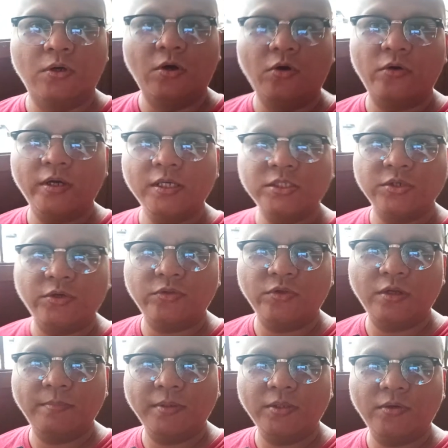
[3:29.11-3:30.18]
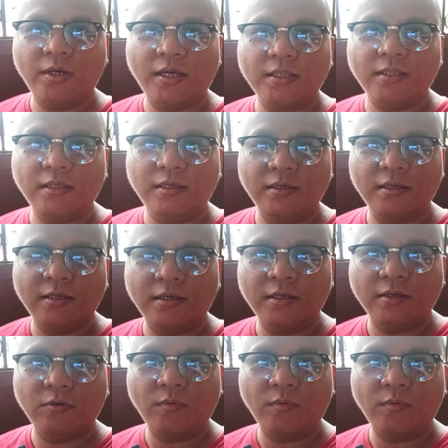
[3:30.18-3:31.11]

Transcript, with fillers: Okay, so ito naman yung ating uh,